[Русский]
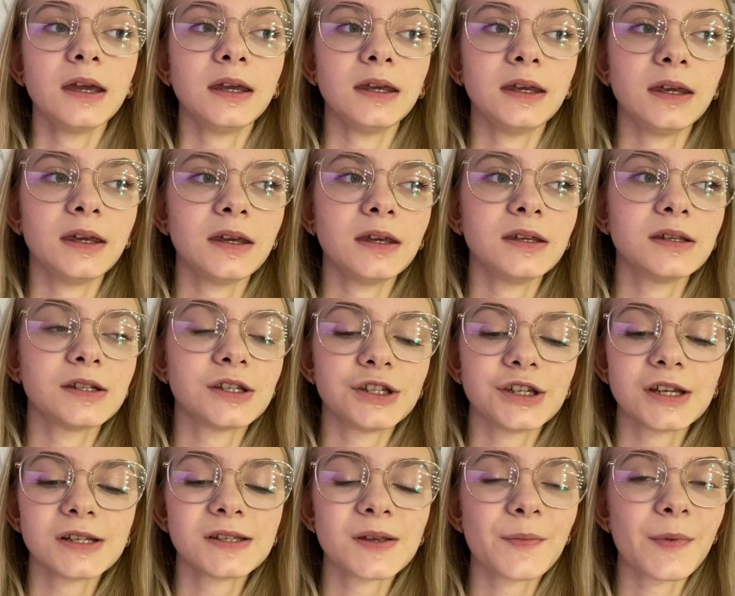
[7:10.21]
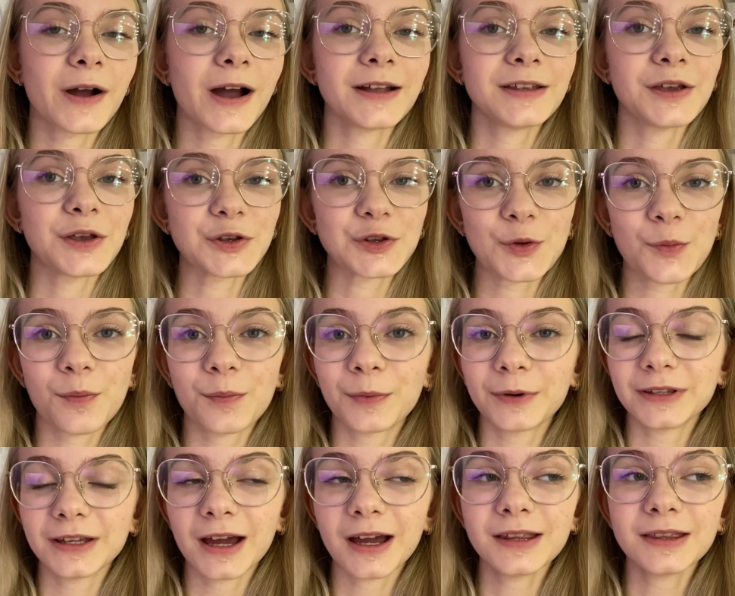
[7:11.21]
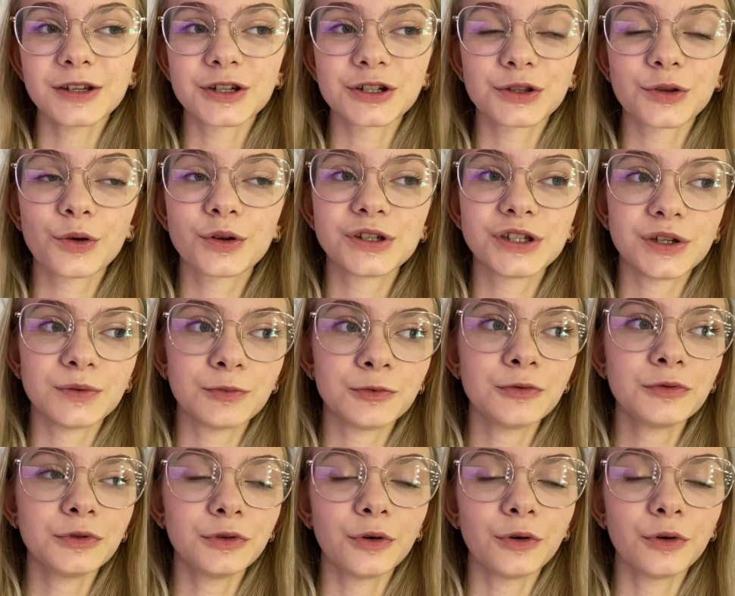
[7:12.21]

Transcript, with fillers: И, если честно, пока не особо понятно, что к чему,